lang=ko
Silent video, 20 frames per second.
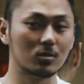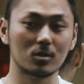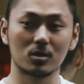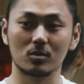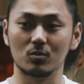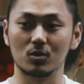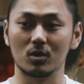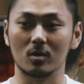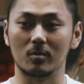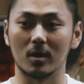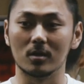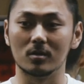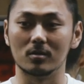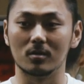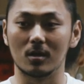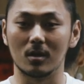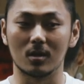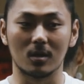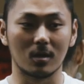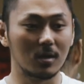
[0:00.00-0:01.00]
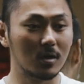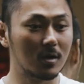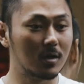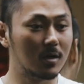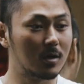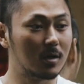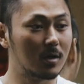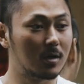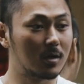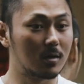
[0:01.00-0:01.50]
드신 분들이 많은데
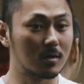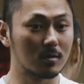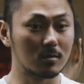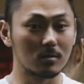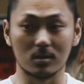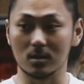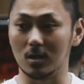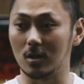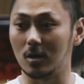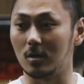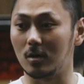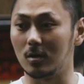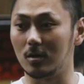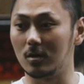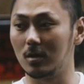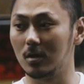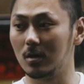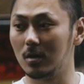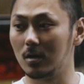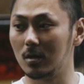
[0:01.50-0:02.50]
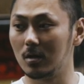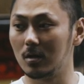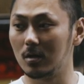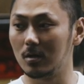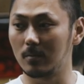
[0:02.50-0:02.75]
있잖아요. 예.